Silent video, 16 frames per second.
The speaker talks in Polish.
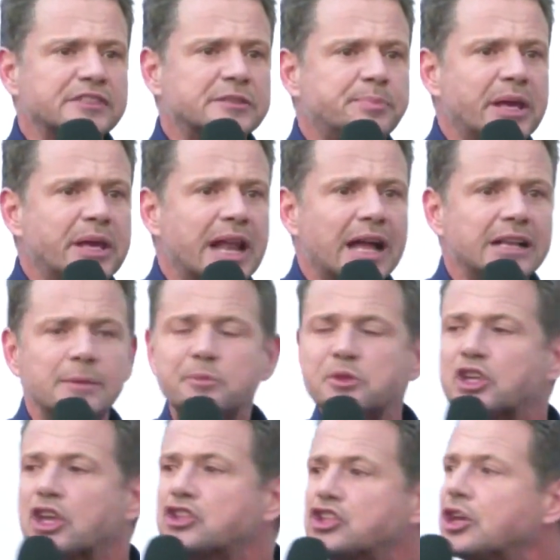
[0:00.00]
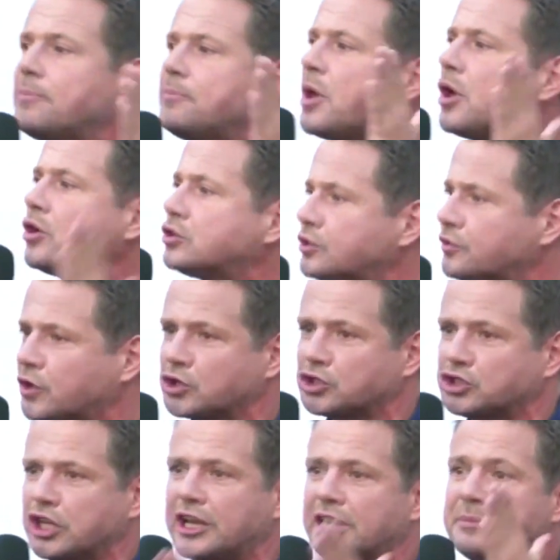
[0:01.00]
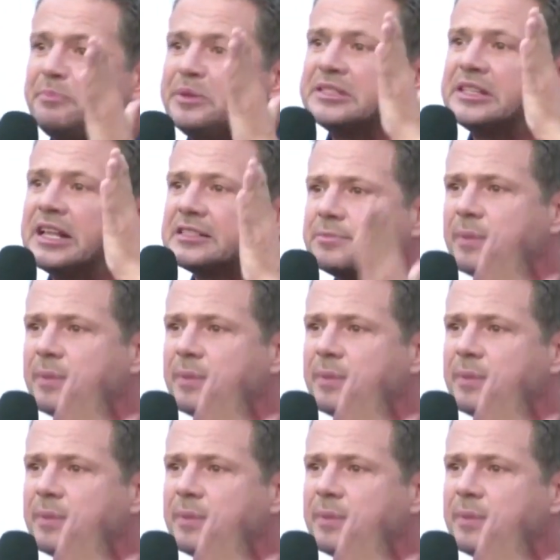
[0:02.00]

idą na wspieranie przedsiębiorców kościelnych,